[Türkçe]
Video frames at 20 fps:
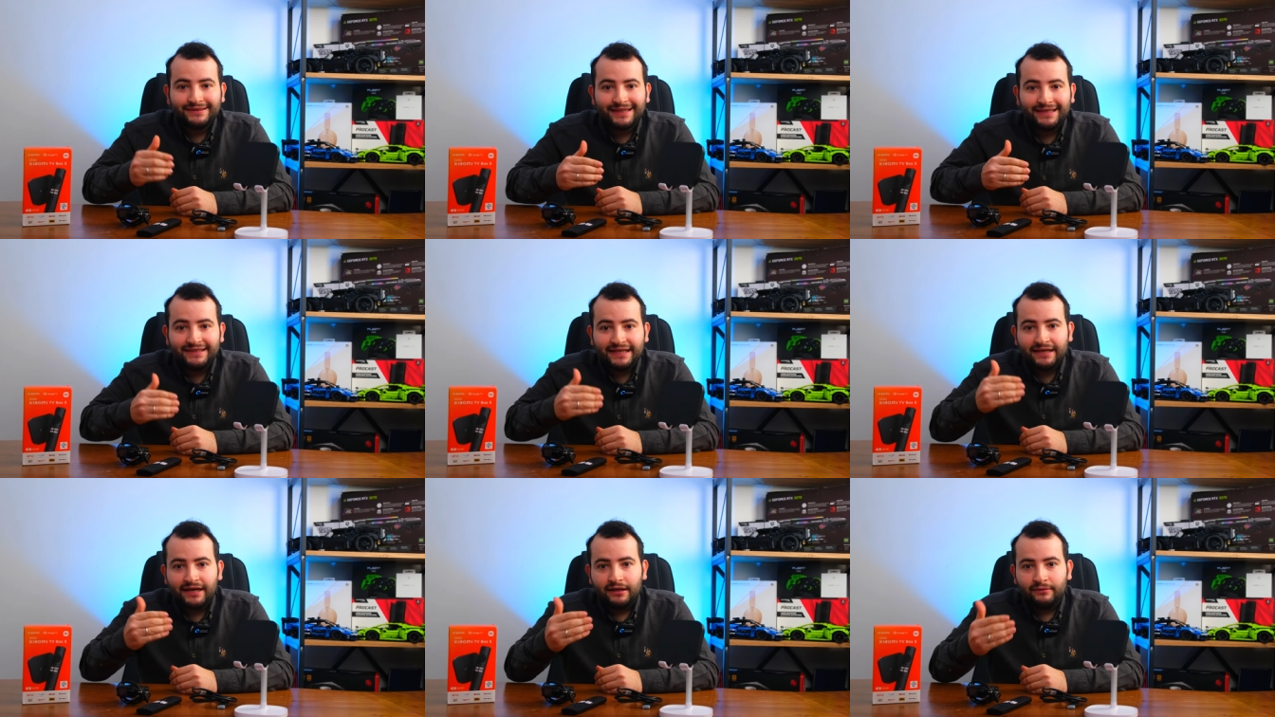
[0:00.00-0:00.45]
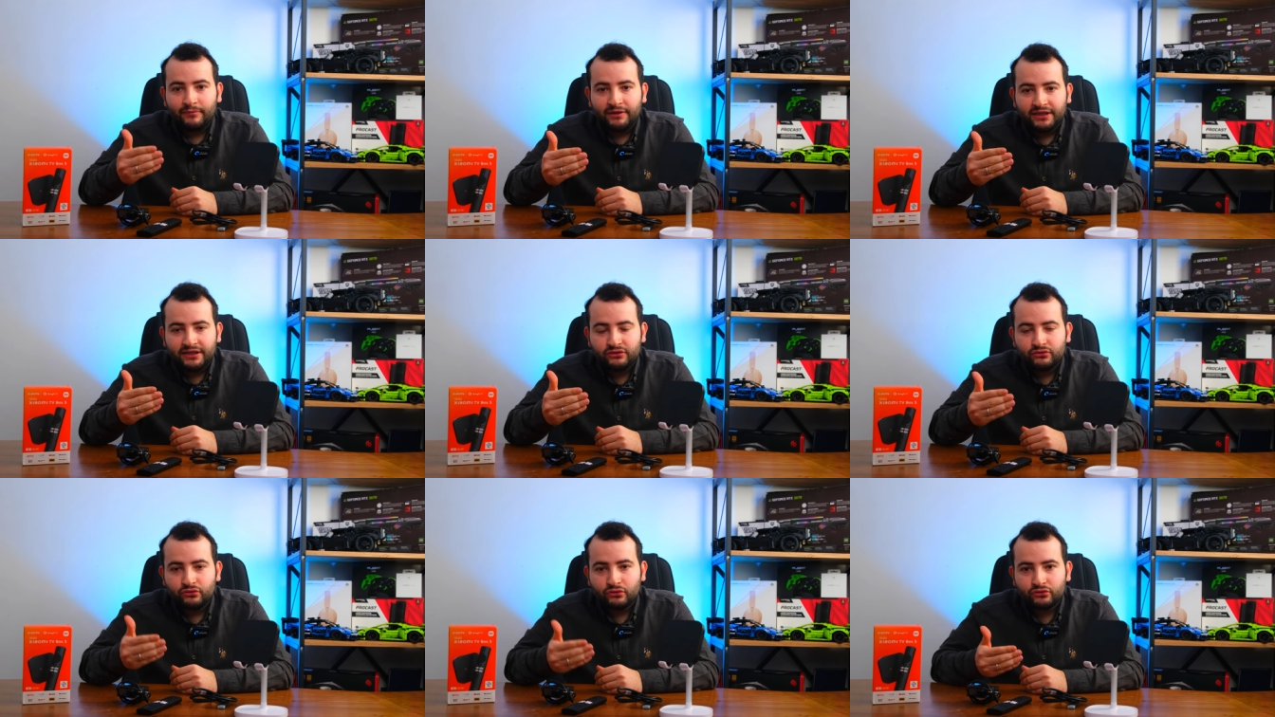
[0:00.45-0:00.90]
neden
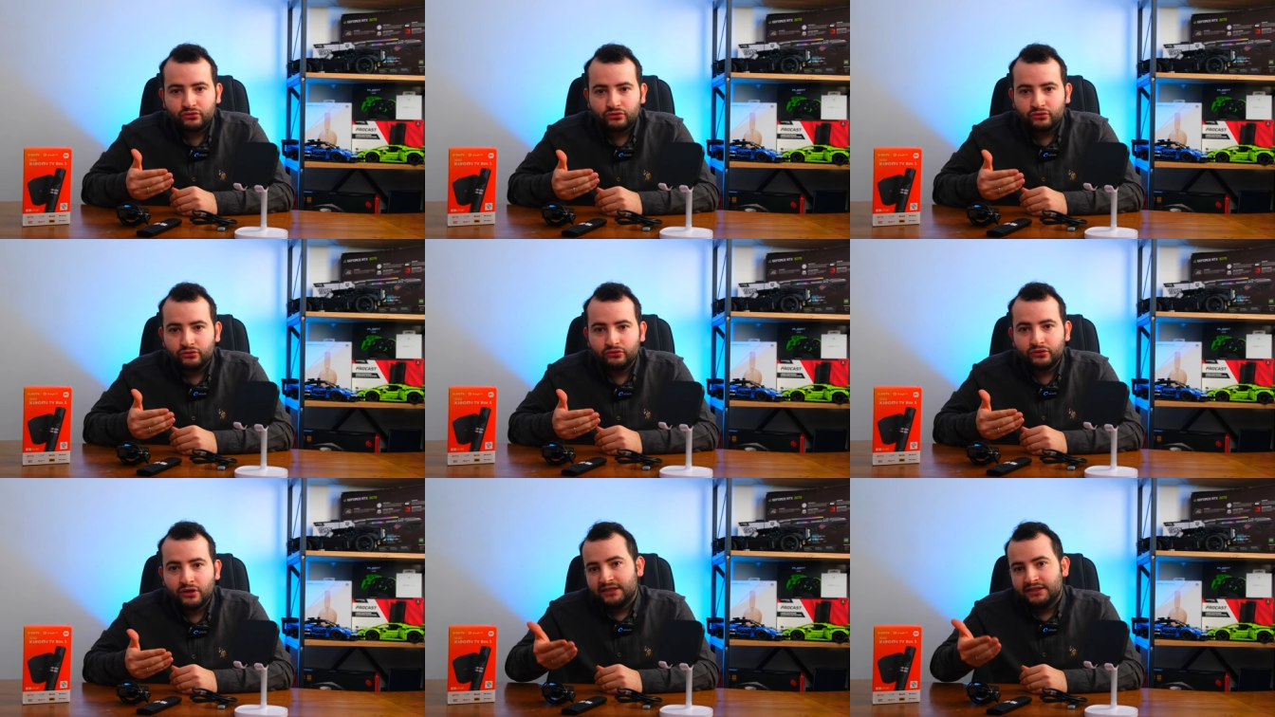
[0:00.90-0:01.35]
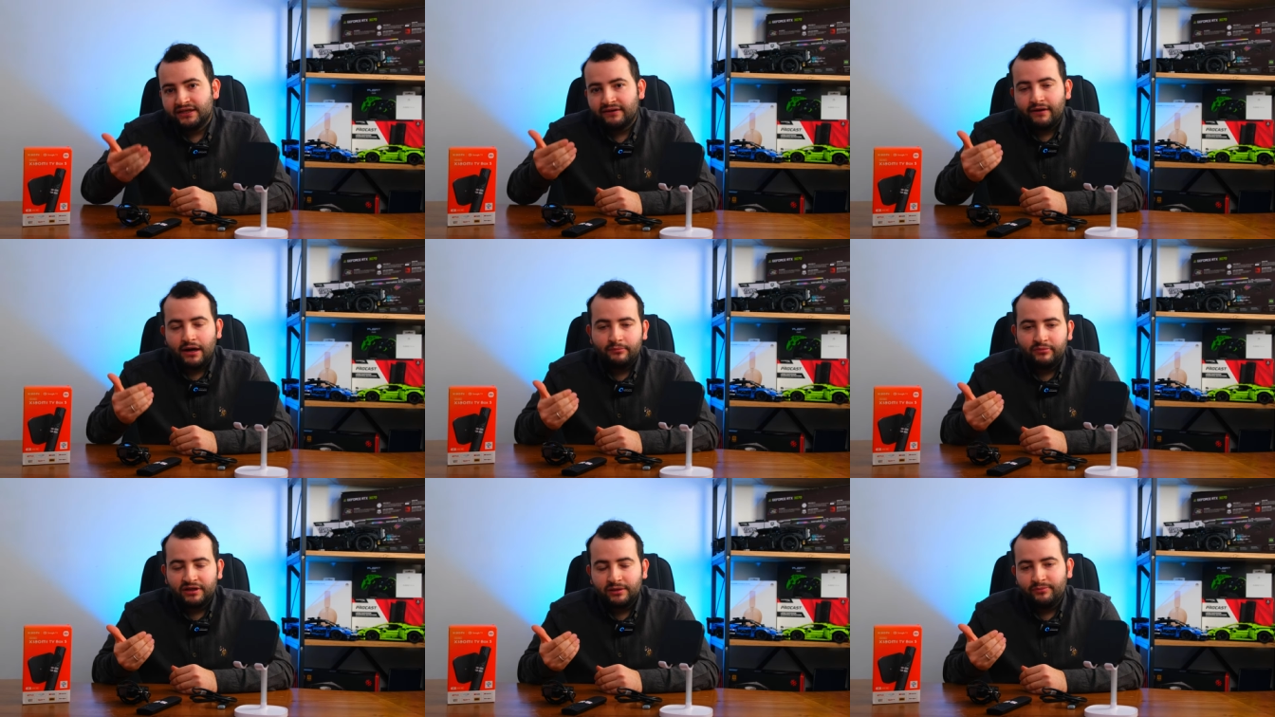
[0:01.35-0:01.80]
almalıyız sorusunun
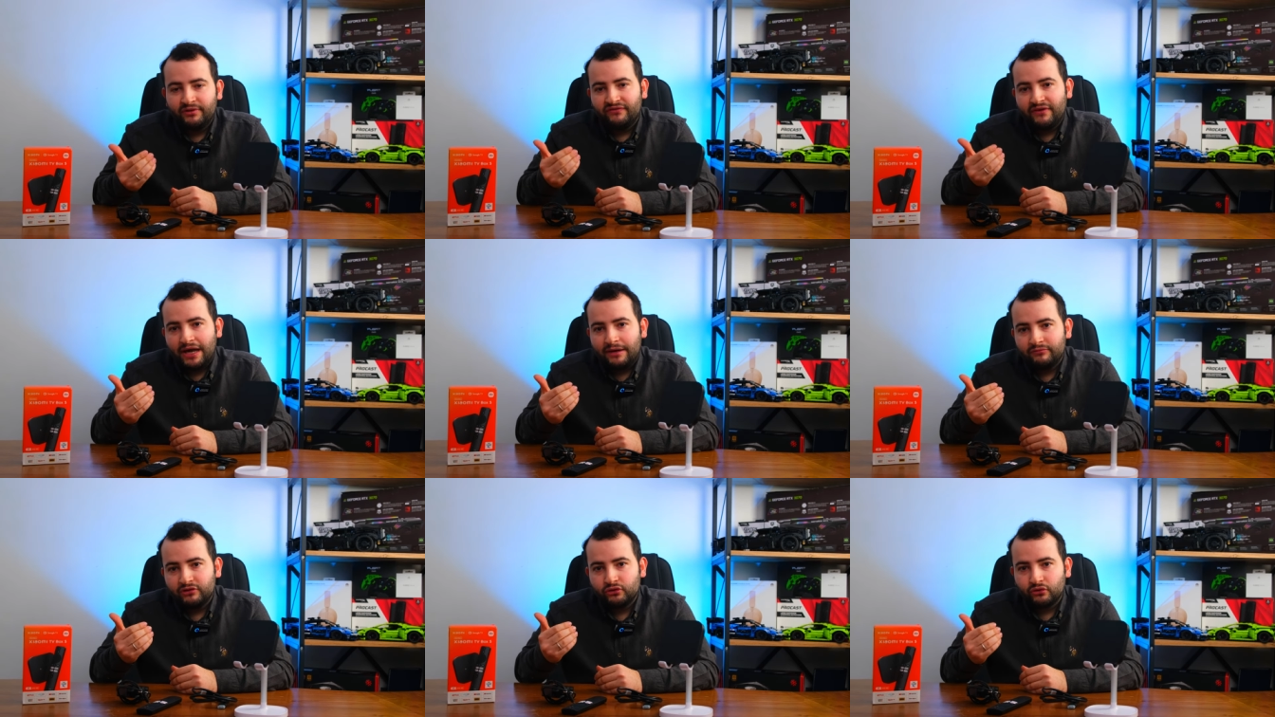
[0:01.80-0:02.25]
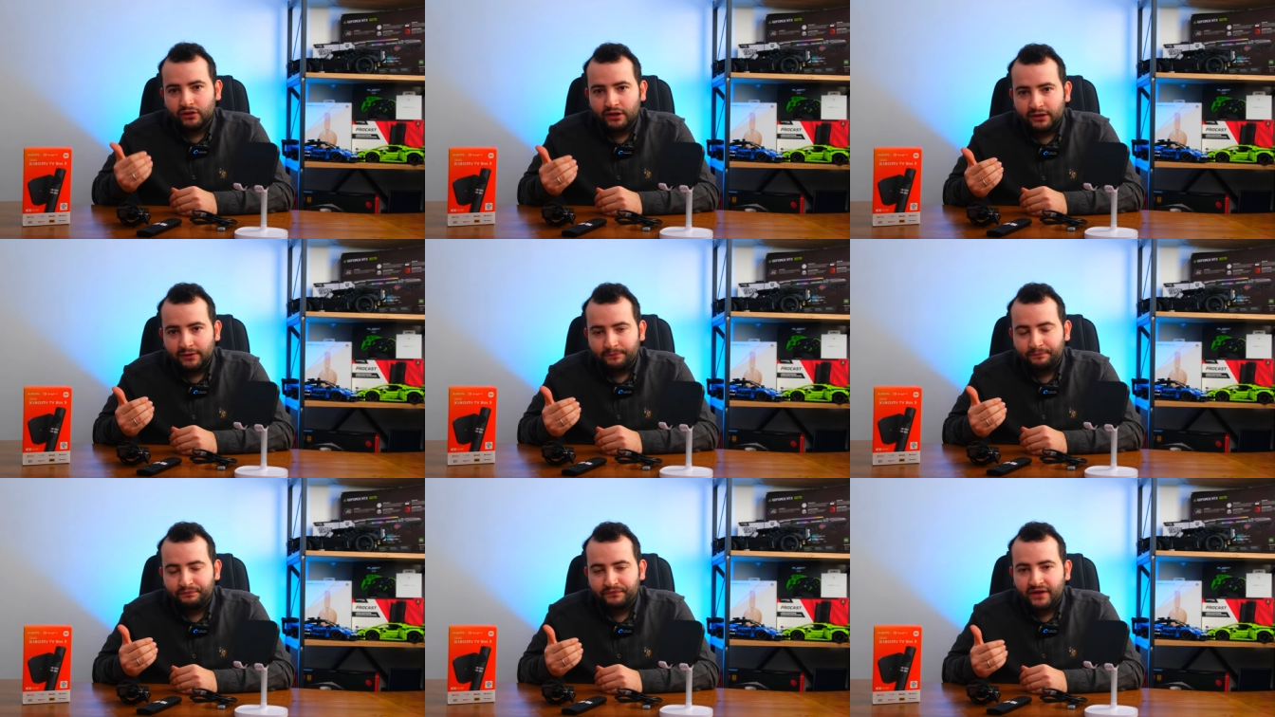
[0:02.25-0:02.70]
cevabını bir vermiş
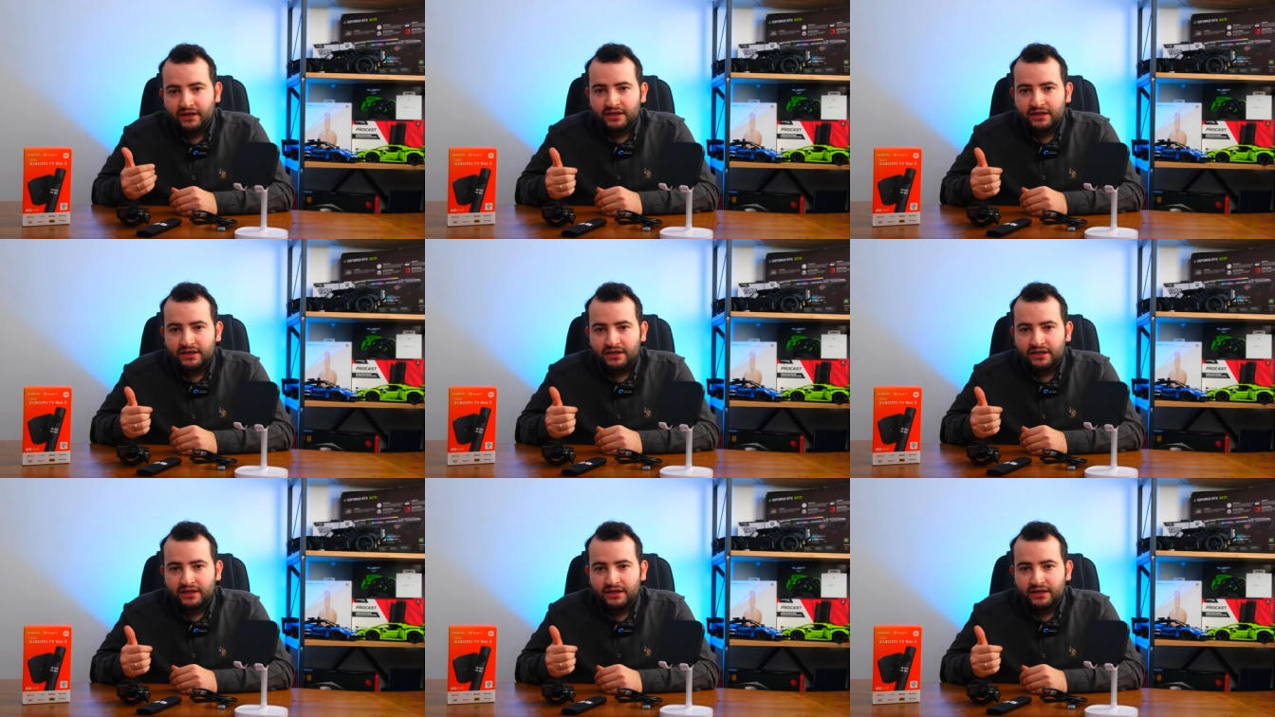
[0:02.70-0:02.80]
olalım.